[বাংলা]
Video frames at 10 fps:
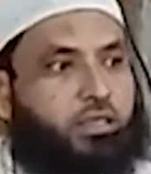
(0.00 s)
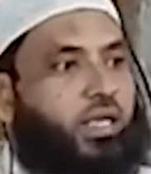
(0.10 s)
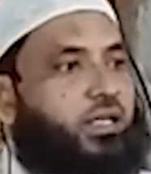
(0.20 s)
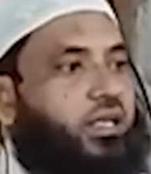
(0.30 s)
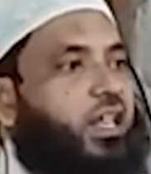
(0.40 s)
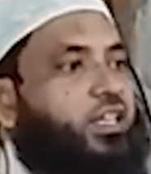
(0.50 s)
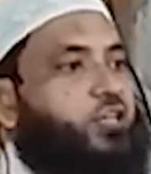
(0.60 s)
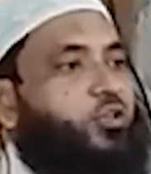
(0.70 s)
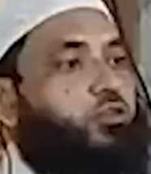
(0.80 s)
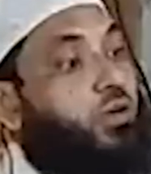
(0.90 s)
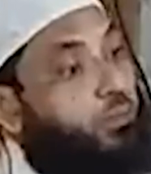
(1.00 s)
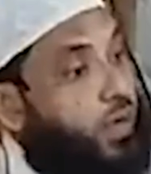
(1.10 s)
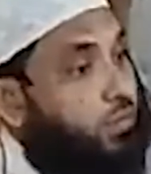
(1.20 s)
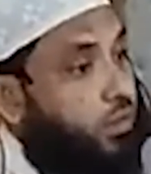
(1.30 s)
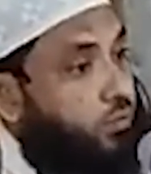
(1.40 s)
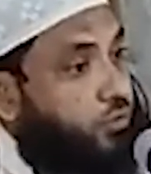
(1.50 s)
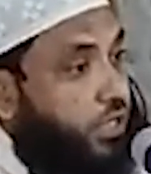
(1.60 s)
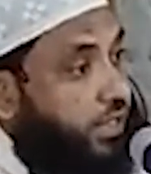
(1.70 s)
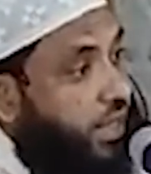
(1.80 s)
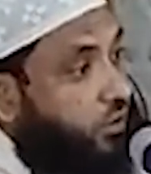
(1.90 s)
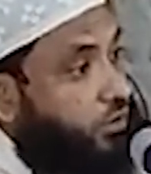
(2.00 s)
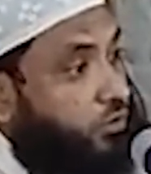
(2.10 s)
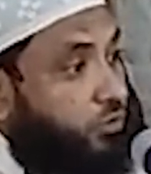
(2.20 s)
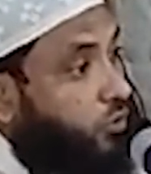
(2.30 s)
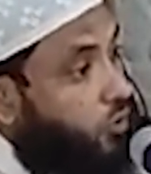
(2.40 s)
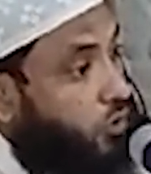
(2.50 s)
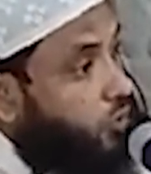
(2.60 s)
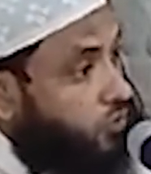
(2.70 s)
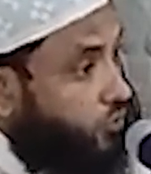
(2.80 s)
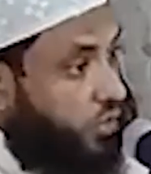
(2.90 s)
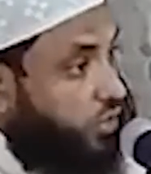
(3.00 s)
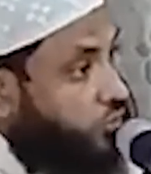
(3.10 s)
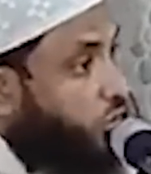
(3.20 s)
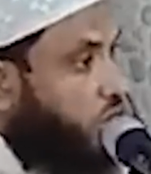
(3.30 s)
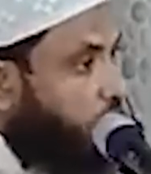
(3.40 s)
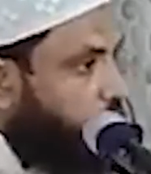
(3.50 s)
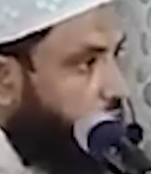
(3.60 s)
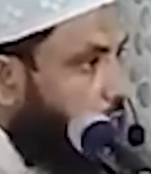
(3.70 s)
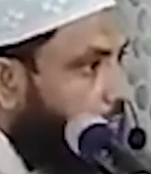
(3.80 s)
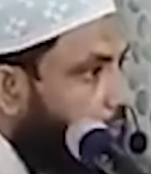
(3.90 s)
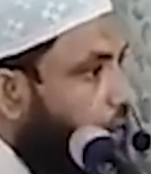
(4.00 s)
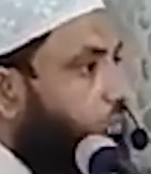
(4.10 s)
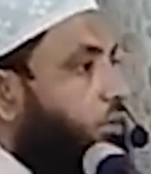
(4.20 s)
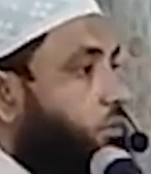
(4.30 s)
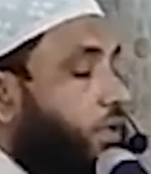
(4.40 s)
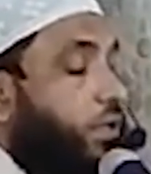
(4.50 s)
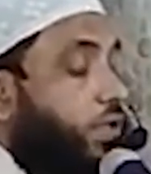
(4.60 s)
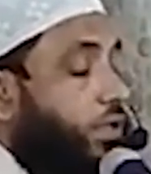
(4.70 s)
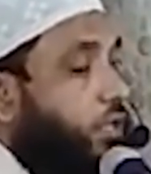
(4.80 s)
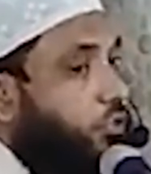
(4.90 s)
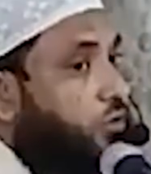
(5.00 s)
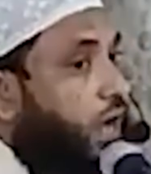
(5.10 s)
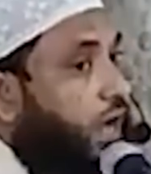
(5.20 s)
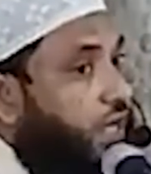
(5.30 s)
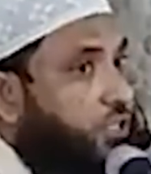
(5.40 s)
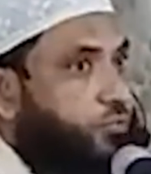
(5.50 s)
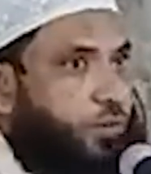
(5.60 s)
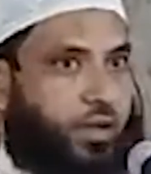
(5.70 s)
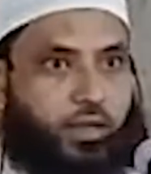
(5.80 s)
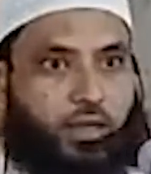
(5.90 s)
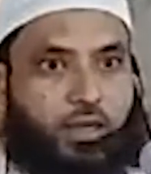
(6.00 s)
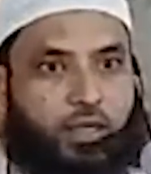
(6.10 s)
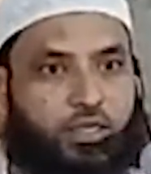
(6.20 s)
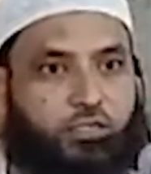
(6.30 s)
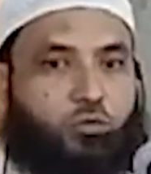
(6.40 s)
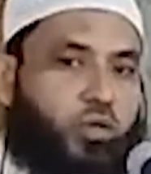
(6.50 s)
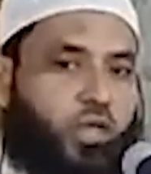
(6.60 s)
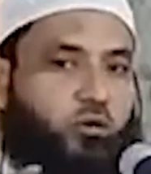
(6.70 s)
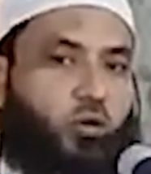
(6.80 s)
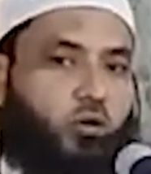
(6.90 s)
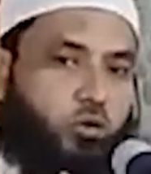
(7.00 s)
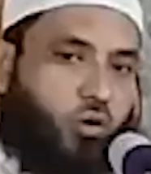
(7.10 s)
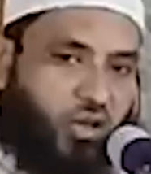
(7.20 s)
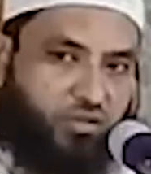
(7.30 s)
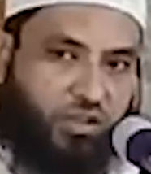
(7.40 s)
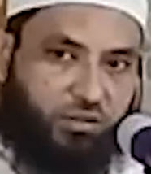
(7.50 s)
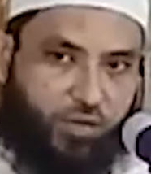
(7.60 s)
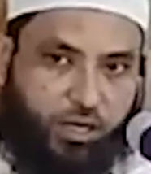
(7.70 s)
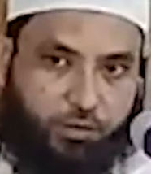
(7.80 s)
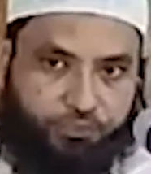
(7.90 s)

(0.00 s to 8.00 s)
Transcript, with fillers: তাদেরকে আত্মীয় স্বজনরা বারবার বোঝায় দেখ তুই কিন্তু অঘটন কোনো কিছু ঘটাবি না বারবার বলেন তারা যখন আঁচ পায় যে কোনো একটা অঘটন ঘটায় ফেলতে পারে